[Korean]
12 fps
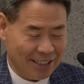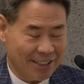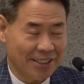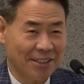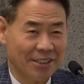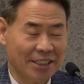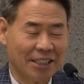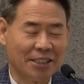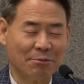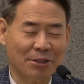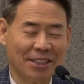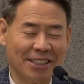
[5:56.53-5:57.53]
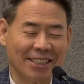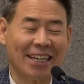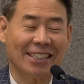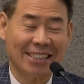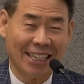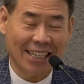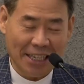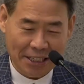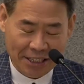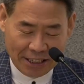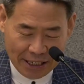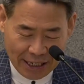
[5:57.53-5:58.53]
그, 이제 그분이 시각
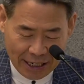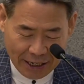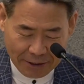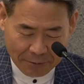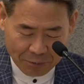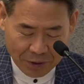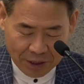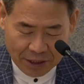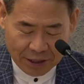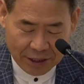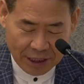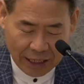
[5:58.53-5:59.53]
장애인이니까 그